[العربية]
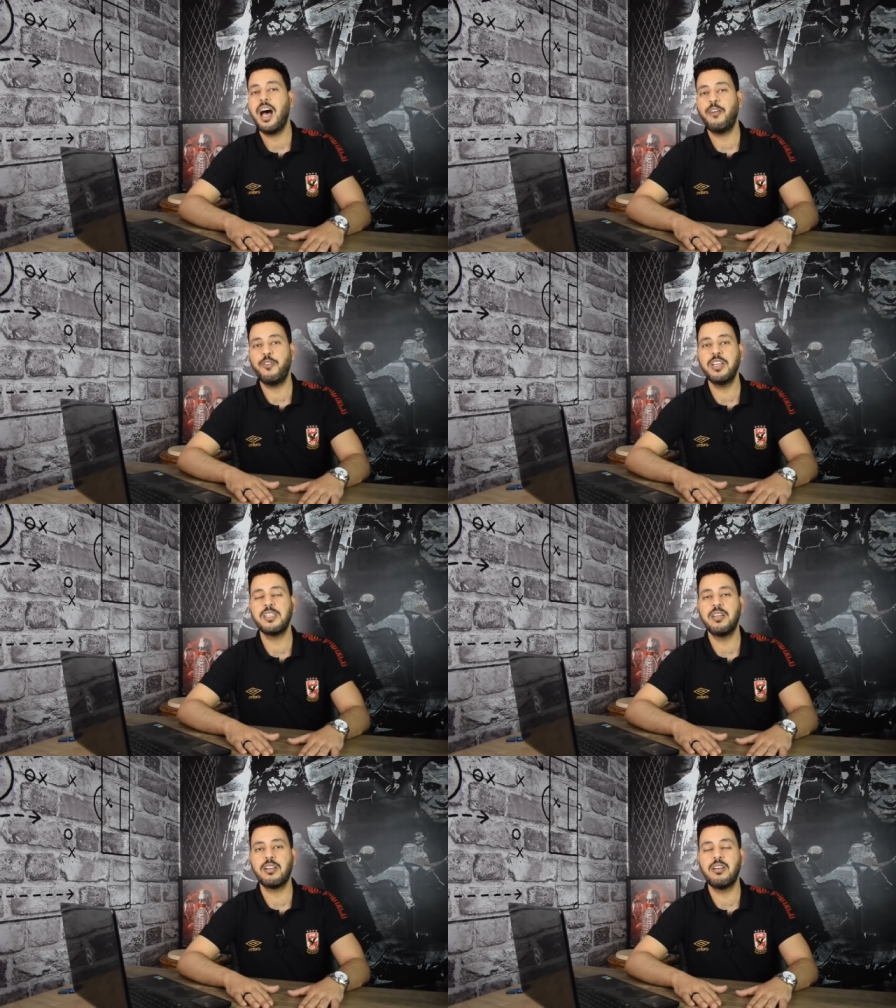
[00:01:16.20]

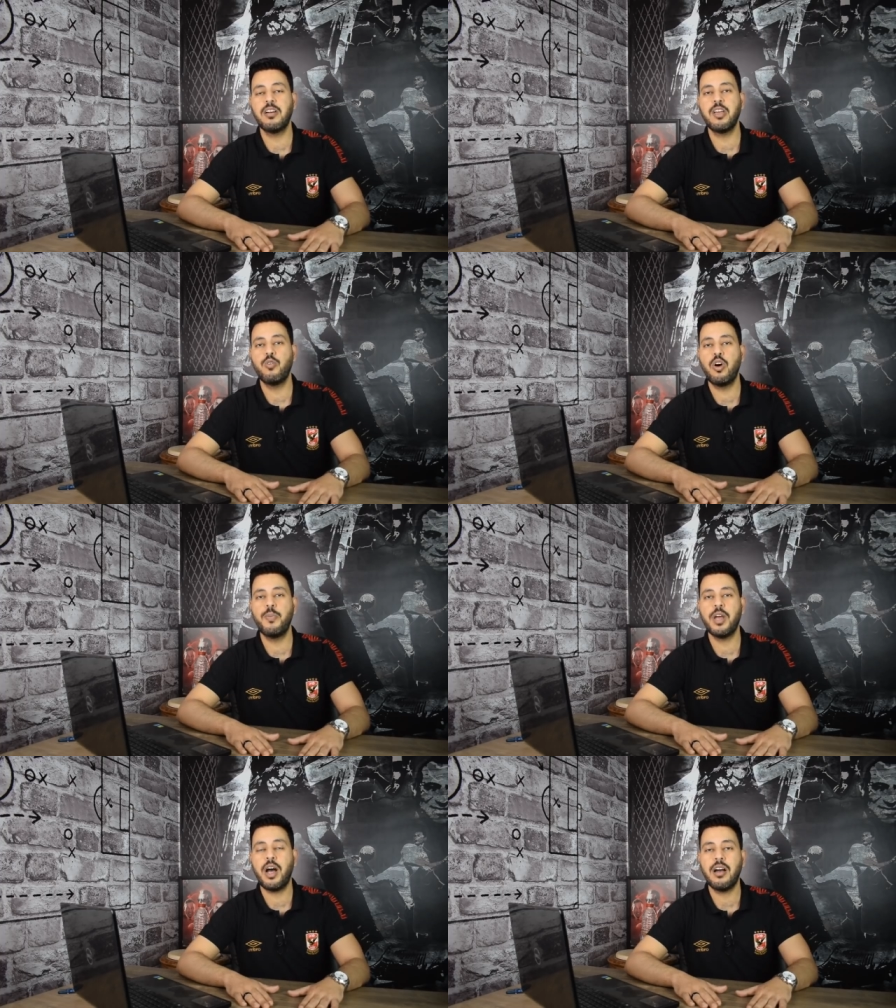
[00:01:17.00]
حفيظ دراجي وهو
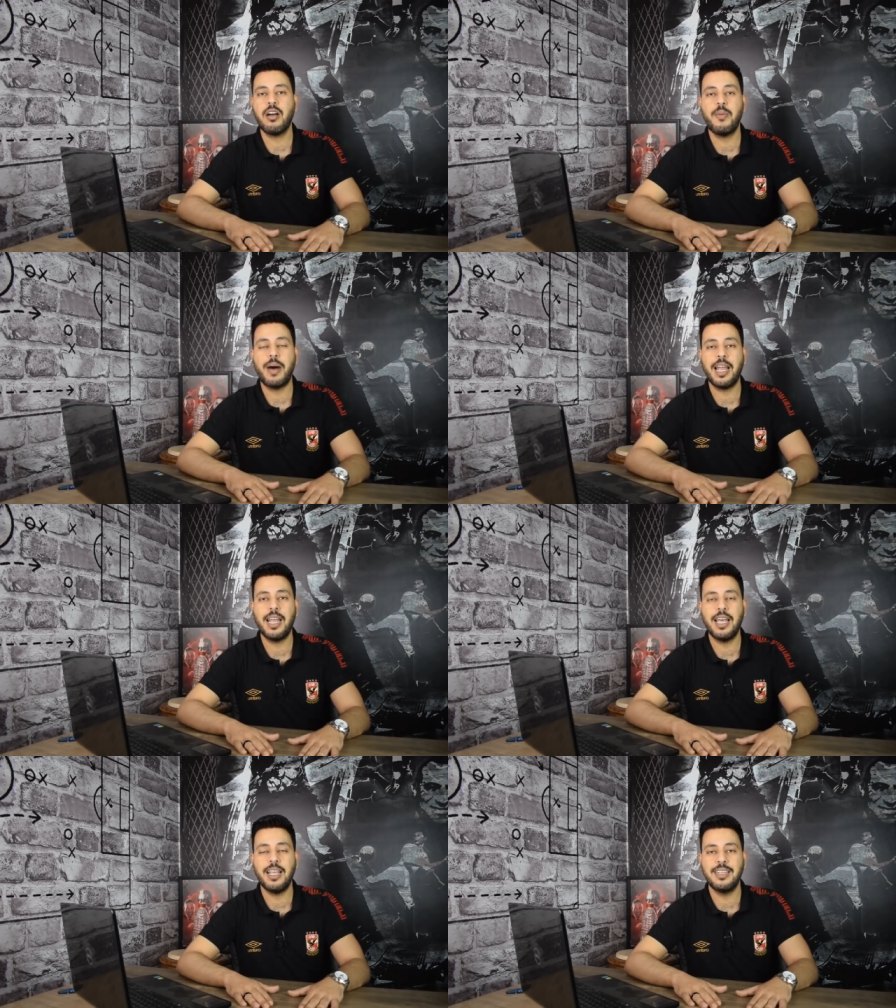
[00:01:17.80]
بيعقب على
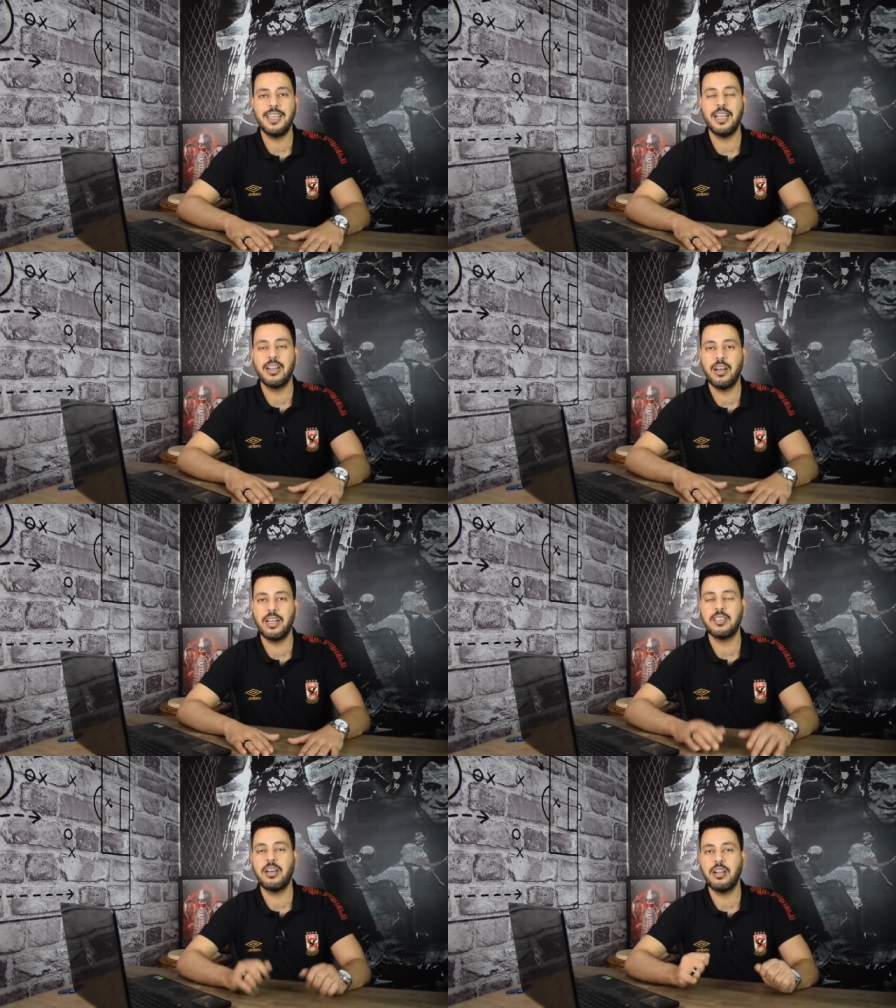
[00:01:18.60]
هذه
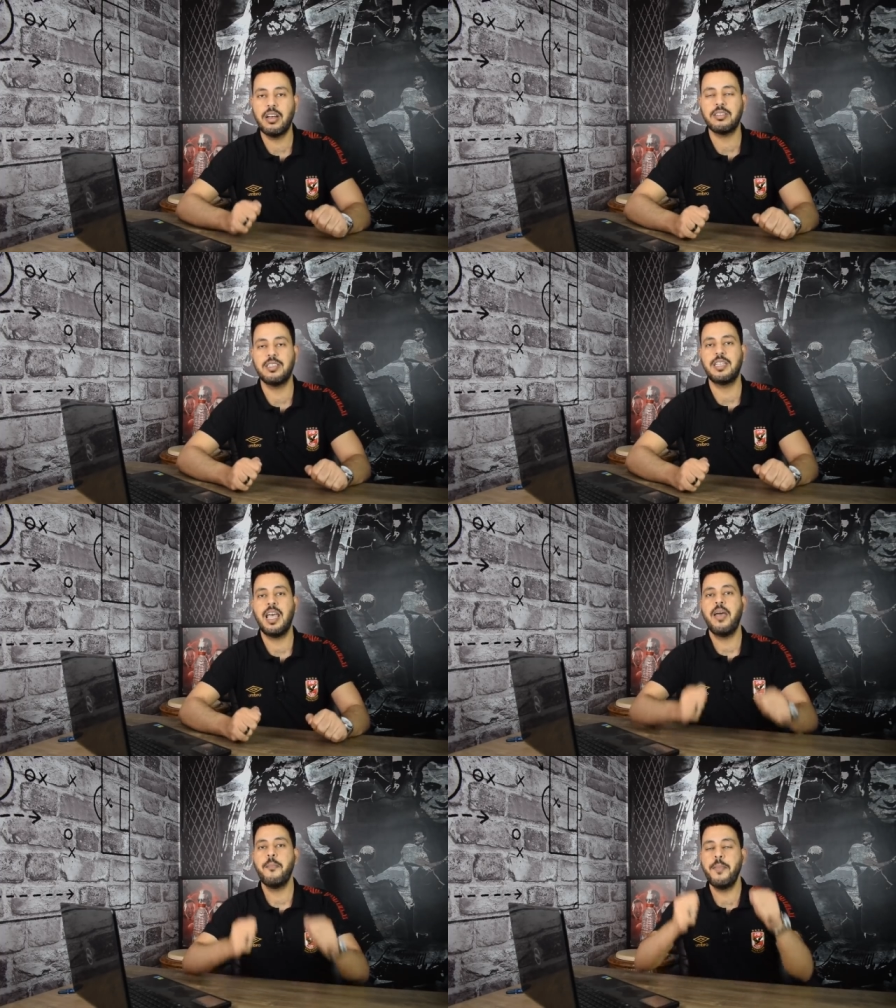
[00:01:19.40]
اللقطه لقطه
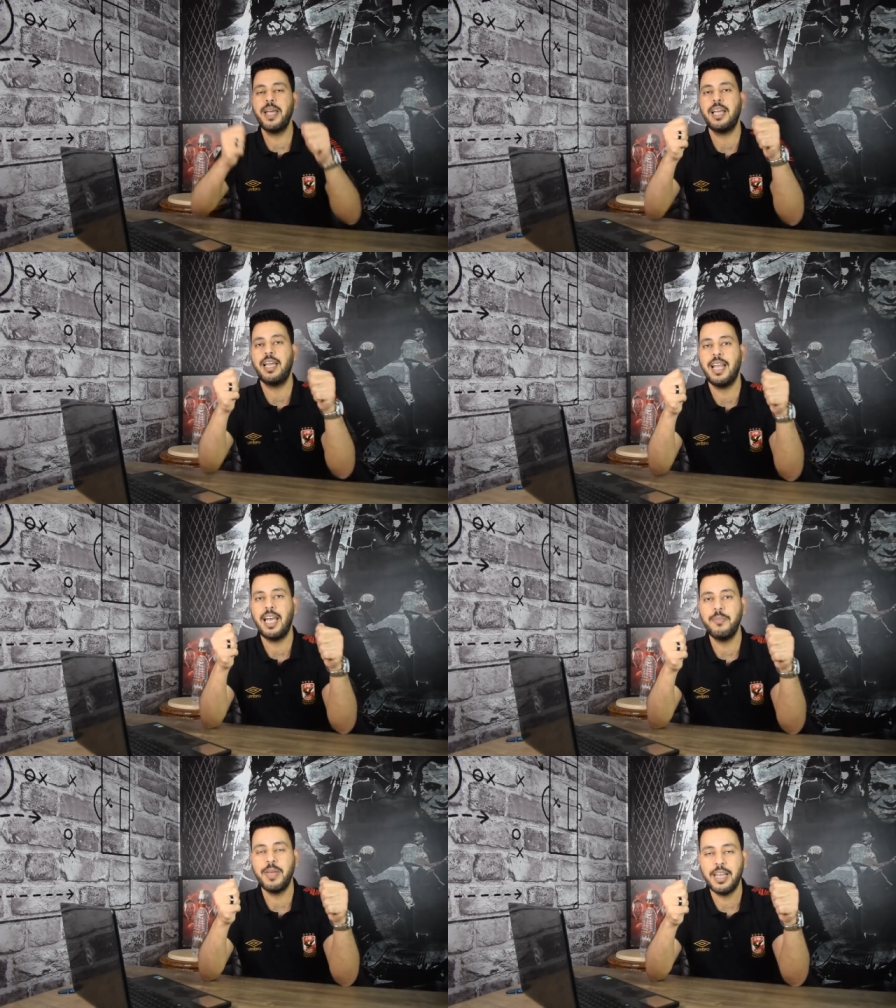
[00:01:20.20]
منح
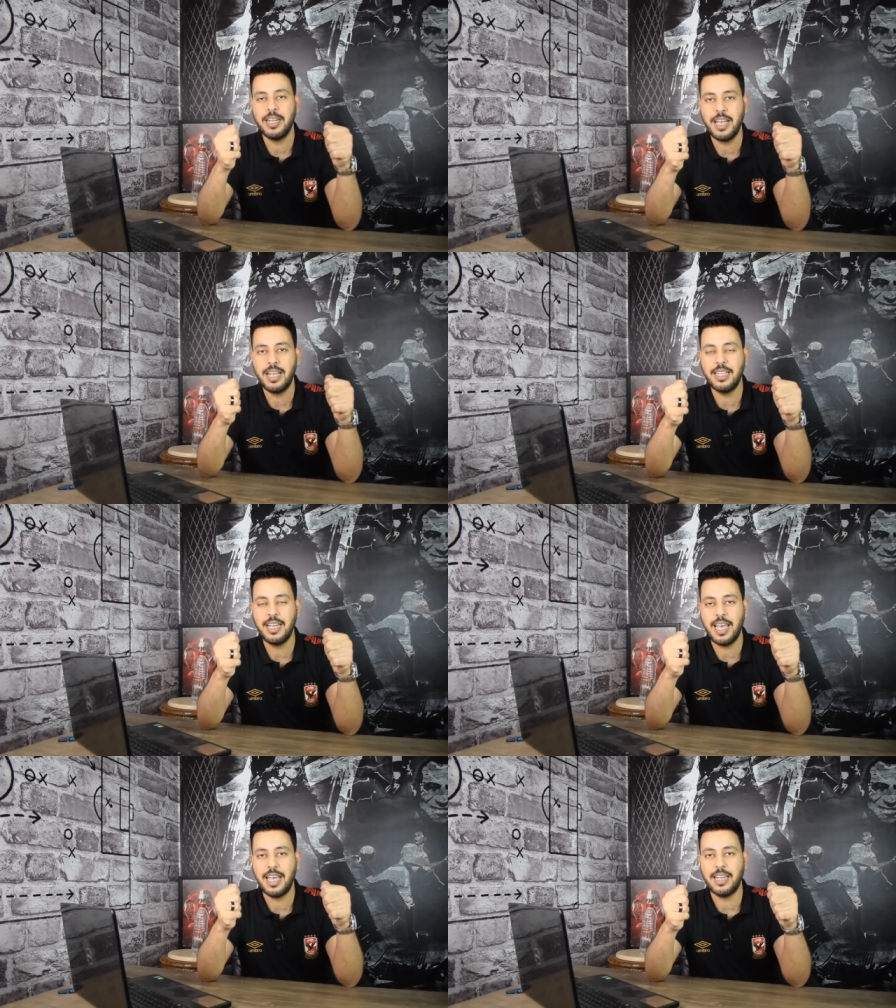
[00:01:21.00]
لاعبي النادي
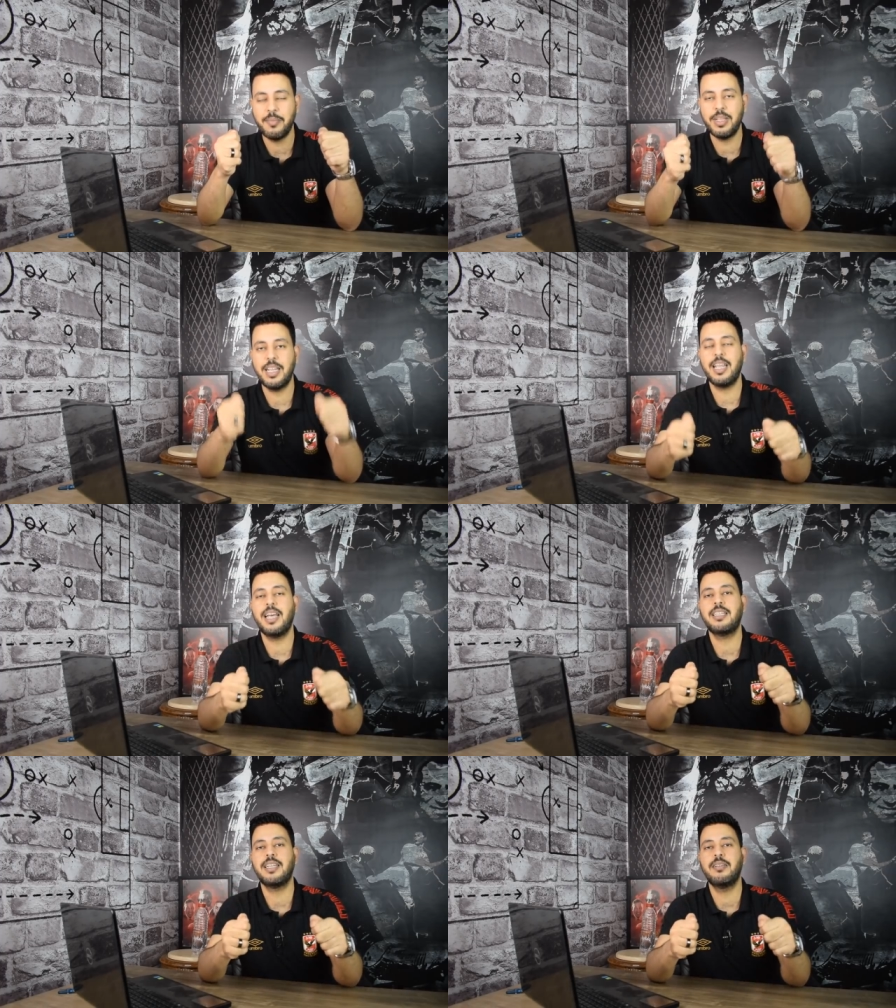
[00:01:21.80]
الاهلي
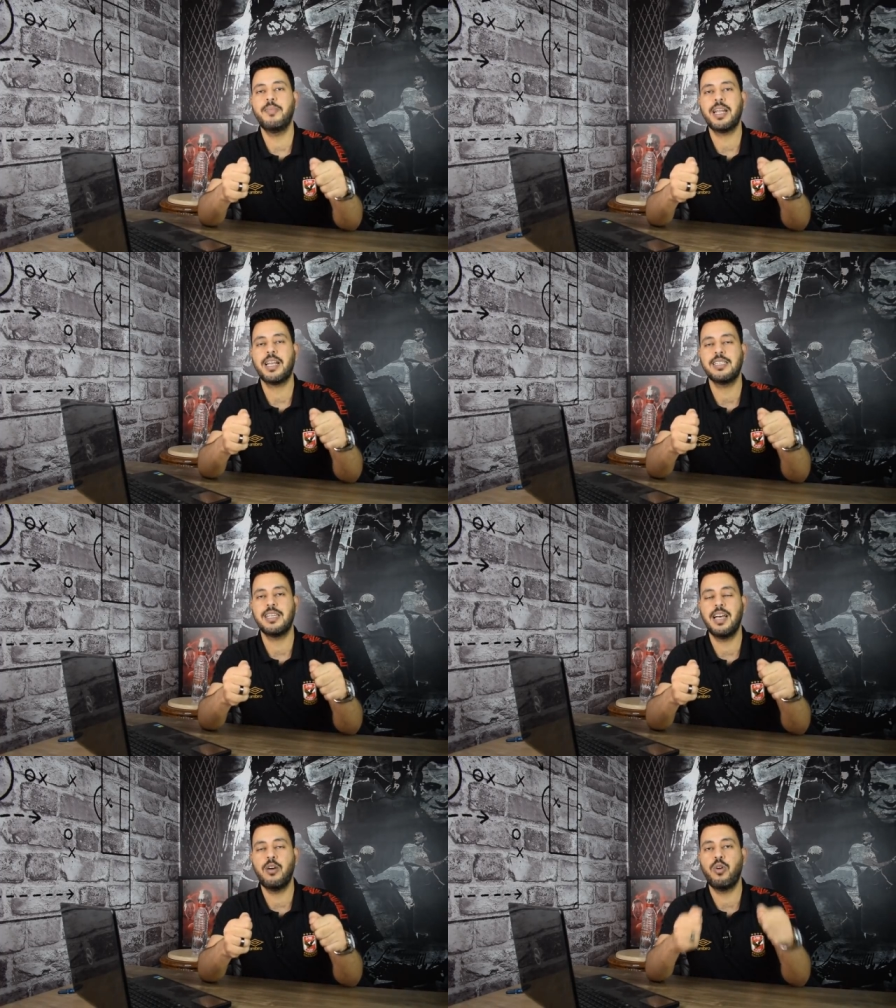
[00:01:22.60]
ميداليات المركز
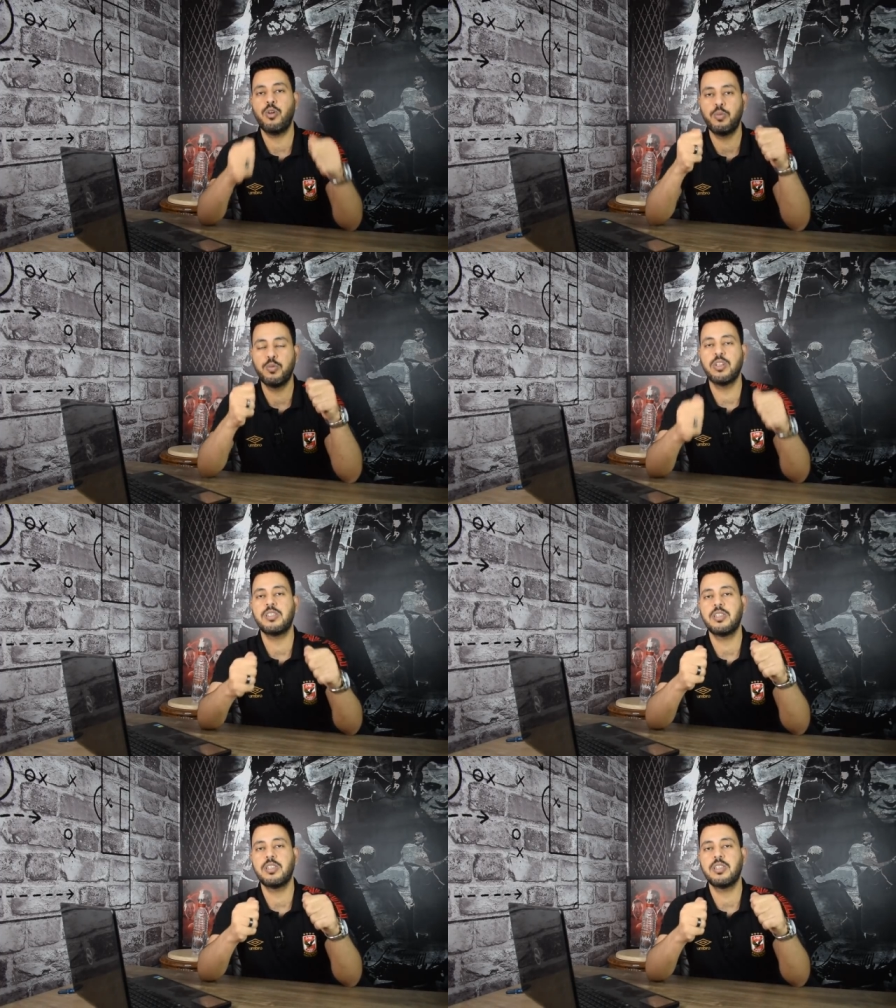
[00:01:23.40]
الاول وبطوله